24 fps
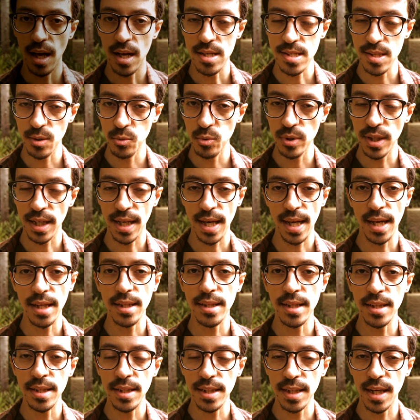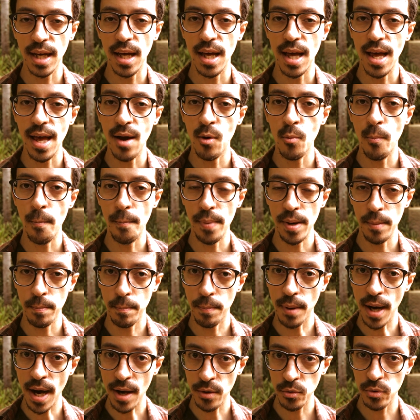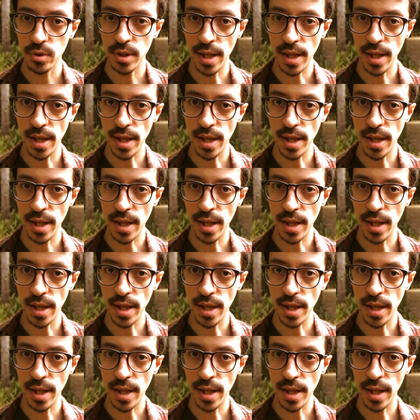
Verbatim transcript: A segunda característica é o preparo